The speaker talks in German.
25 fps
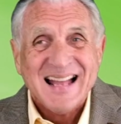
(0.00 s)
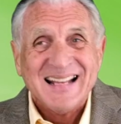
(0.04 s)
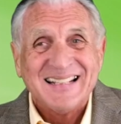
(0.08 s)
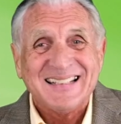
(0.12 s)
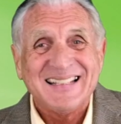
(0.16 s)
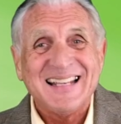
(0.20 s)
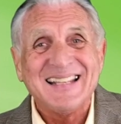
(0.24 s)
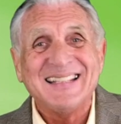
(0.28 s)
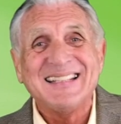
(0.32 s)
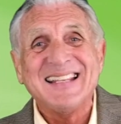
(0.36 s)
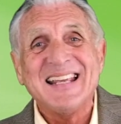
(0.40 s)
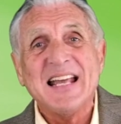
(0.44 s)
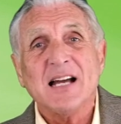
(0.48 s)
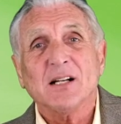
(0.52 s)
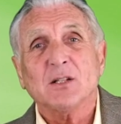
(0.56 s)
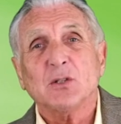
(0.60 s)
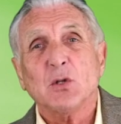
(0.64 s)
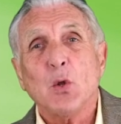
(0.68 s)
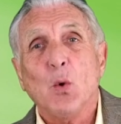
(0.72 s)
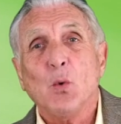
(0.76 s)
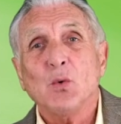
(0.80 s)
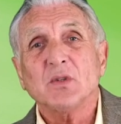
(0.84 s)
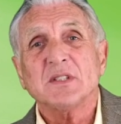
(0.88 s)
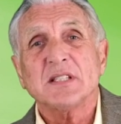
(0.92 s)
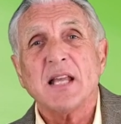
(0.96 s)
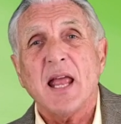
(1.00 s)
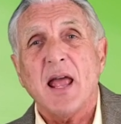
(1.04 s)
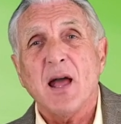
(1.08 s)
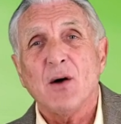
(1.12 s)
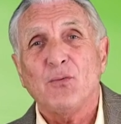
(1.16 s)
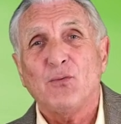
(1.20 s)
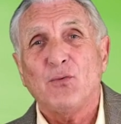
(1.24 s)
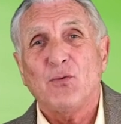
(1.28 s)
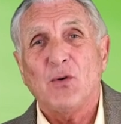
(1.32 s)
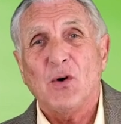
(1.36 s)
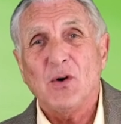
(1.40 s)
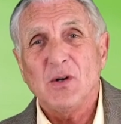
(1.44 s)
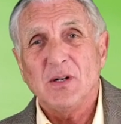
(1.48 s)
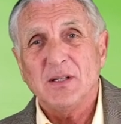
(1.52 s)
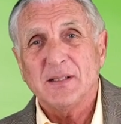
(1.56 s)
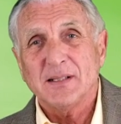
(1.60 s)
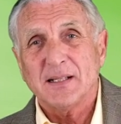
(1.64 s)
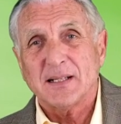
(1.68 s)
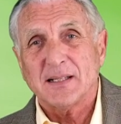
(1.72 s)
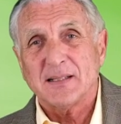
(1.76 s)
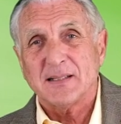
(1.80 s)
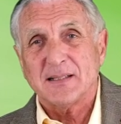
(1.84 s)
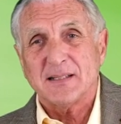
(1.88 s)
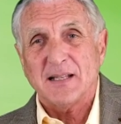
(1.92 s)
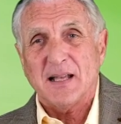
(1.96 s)
Die Diagnose
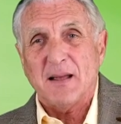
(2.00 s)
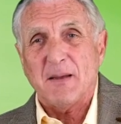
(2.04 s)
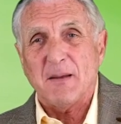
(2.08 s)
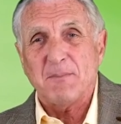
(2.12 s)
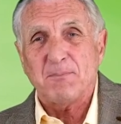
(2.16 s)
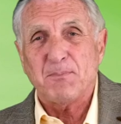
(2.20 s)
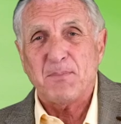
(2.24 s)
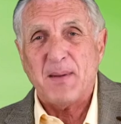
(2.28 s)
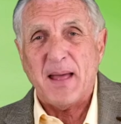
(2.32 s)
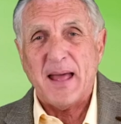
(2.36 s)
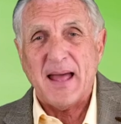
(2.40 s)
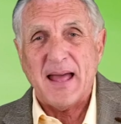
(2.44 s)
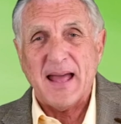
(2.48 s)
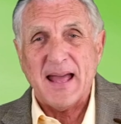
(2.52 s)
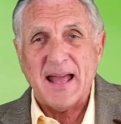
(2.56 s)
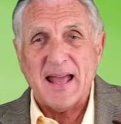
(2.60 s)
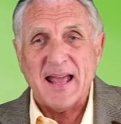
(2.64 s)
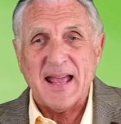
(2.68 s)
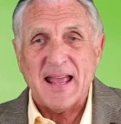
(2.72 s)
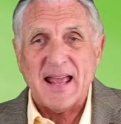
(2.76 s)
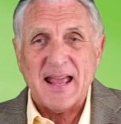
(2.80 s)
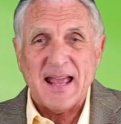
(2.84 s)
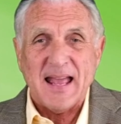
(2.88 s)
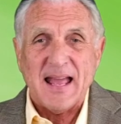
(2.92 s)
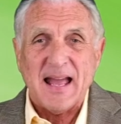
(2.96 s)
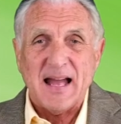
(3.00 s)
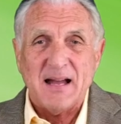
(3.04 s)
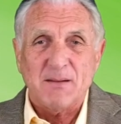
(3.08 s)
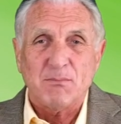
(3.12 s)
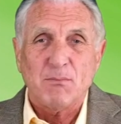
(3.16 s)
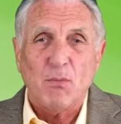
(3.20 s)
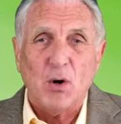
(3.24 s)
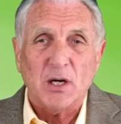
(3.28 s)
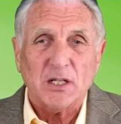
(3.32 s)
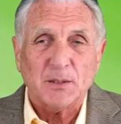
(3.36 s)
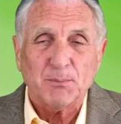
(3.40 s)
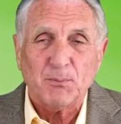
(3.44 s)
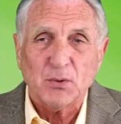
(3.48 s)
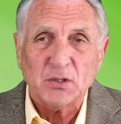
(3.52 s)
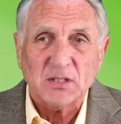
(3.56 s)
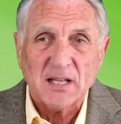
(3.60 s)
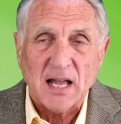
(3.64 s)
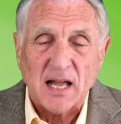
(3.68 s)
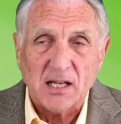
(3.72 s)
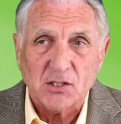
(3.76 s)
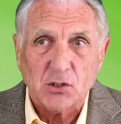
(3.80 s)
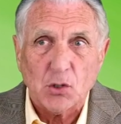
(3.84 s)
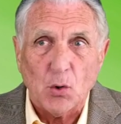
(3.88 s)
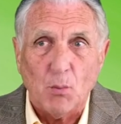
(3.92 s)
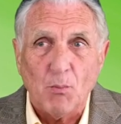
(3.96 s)
erfolgt äh, bei Morbus
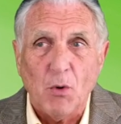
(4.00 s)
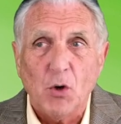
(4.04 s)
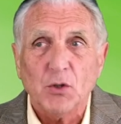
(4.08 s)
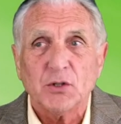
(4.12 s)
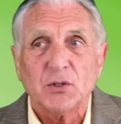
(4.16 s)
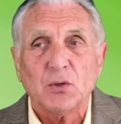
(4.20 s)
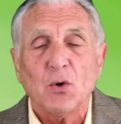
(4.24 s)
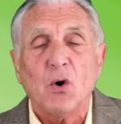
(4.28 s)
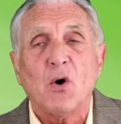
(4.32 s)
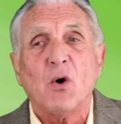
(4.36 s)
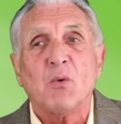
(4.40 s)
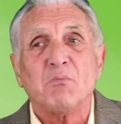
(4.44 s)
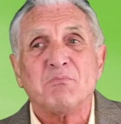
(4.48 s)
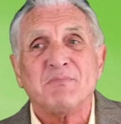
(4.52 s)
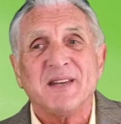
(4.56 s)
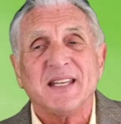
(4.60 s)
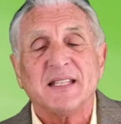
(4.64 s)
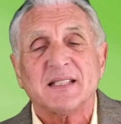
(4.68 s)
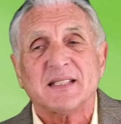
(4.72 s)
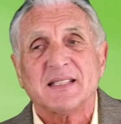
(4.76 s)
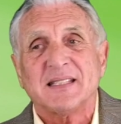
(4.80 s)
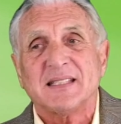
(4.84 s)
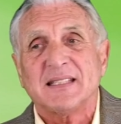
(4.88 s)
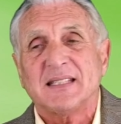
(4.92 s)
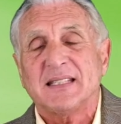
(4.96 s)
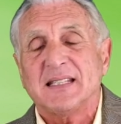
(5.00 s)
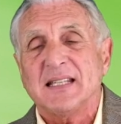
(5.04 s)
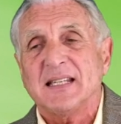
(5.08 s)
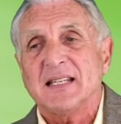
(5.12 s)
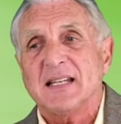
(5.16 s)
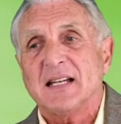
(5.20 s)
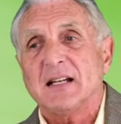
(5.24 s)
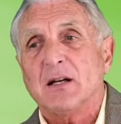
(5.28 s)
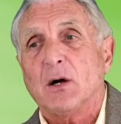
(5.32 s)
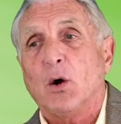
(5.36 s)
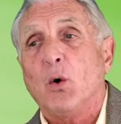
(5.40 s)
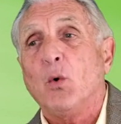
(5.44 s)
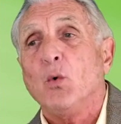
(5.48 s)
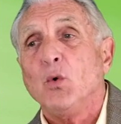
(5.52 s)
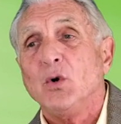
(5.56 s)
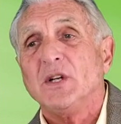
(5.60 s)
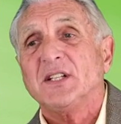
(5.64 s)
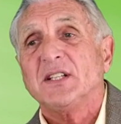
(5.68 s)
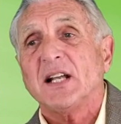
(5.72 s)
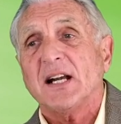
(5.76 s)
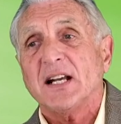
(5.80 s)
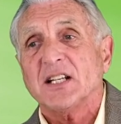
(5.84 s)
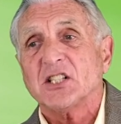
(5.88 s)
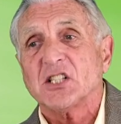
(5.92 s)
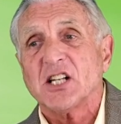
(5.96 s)
Hashimoto mit äh,
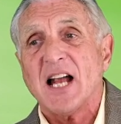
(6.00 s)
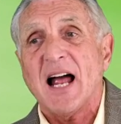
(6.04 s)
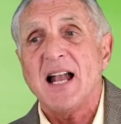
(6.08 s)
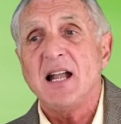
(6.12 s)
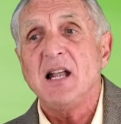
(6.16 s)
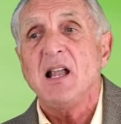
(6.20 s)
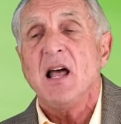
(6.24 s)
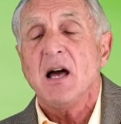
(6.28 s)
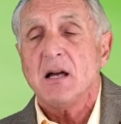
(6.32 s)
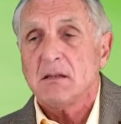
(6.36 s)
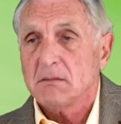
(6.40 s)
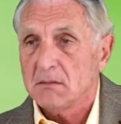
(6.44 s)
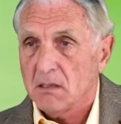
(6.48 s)
Ultraschall,